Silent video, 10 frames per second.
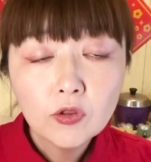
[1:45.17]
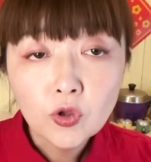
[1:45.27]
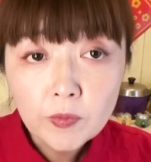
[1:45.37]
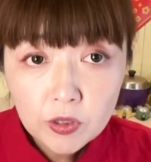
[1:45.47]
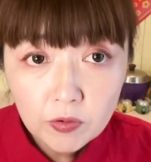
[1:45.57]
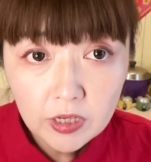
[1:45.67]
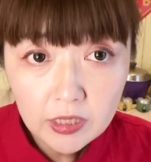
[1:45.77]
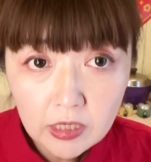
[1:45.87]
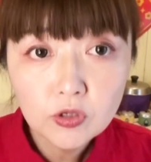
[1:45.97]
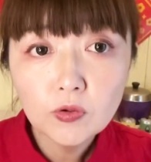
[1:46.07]
ドミトリー
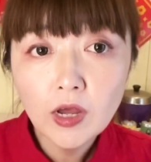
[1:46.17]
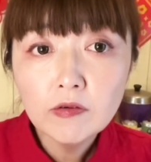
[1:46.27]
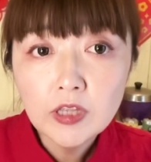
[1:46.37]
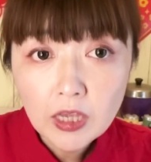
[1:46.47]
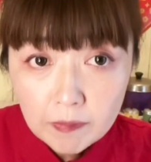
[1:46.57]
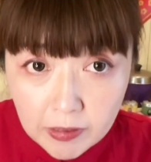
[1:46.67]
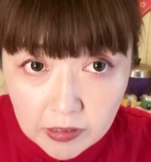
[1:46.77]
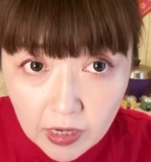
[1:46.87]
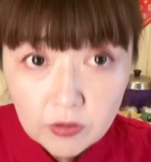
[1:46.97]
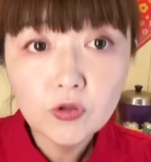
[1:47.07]
に宿泊できます
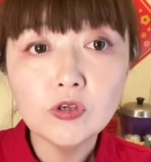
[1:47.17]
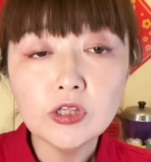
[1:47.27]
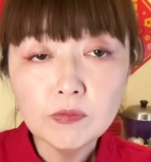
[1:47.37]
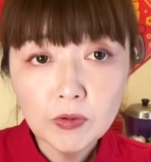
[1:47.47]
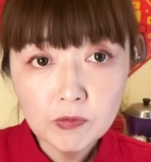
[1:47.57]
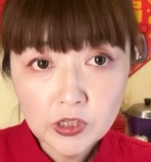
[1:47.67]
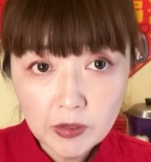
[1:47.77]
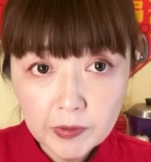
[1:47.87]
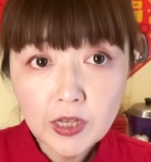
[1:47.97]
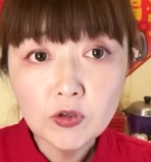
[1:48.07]
かという質問もして
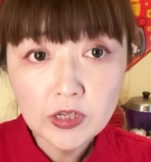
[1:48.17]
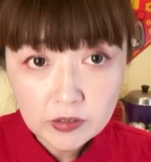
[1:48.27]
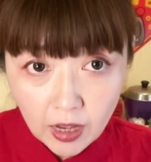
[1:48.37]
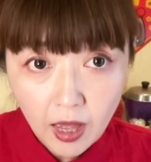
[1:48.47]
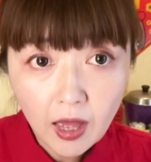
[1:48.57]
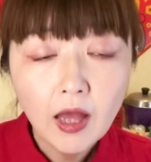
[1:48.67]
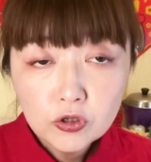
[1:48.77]
みたのですが、